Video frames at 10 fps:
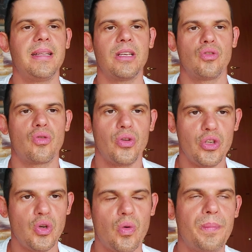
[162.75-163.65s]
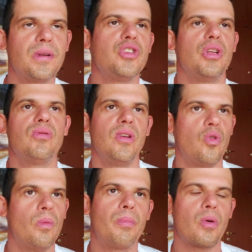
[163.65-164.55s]
adesso con il 5% ne
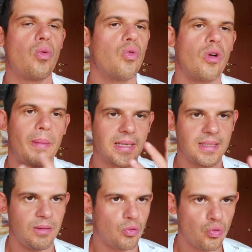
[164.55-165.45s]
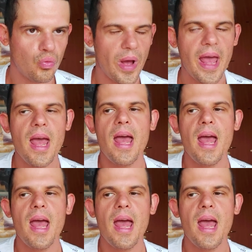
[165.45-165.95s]
compro uno, massimo 2